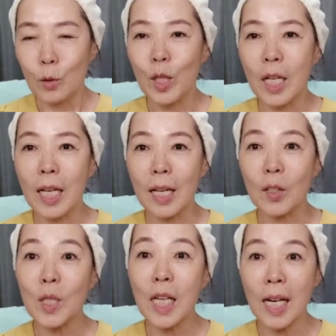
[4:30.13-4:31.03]
우리
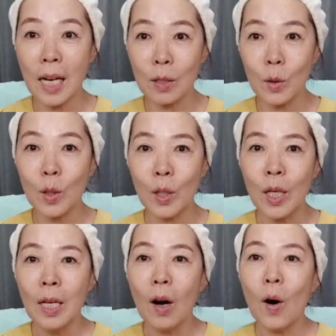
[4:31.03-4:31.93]

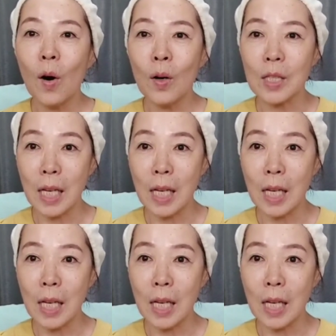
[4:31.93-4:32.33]
귀찮아도 어,